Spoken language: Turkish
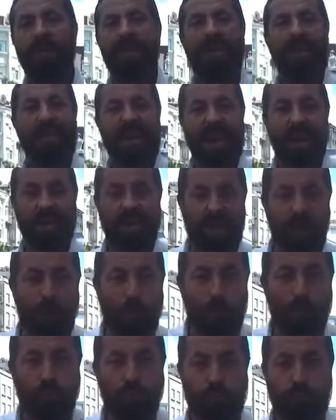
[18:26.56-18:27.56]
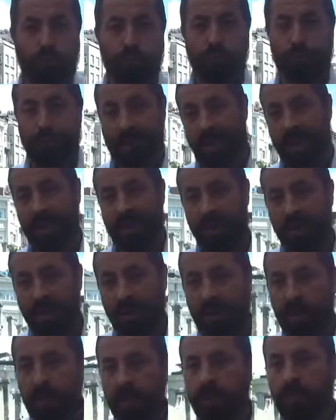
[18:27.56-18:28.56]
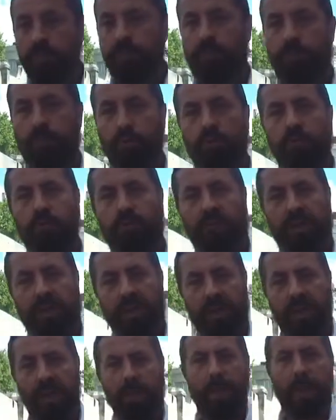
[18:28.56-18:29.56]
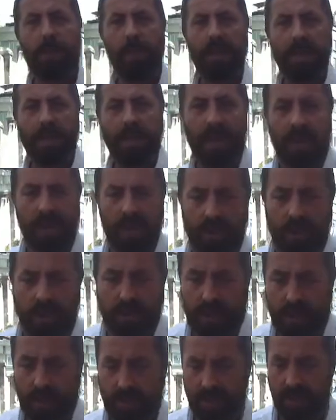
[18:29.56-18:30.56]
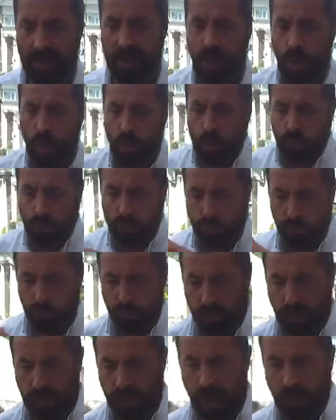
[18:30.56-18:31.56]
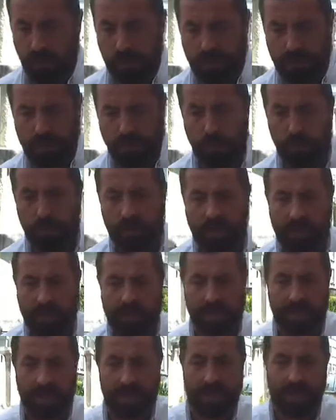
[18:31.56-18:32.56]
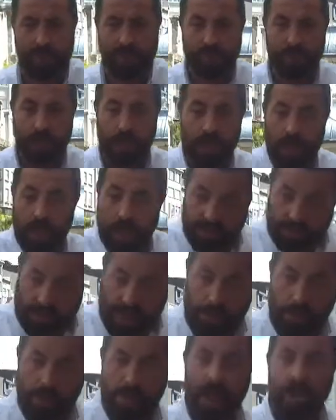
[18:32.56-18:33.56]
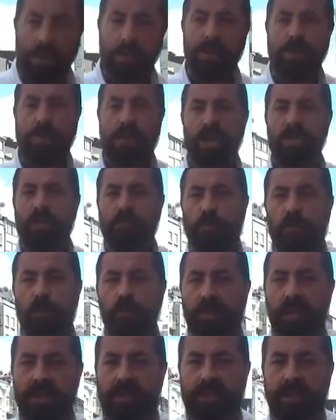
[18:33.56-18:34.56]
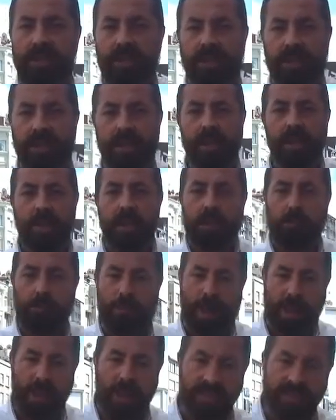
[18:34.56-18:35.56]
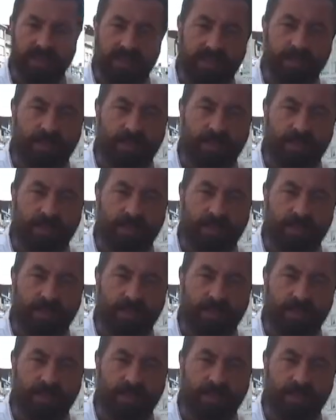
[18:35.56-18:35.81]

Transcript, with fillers: bir yerde olsun der. Bunun üzerine Mehmet Tahir Efendi Sultanahmet bölgesini, Çemberli Taş bölgesini, Bayazıt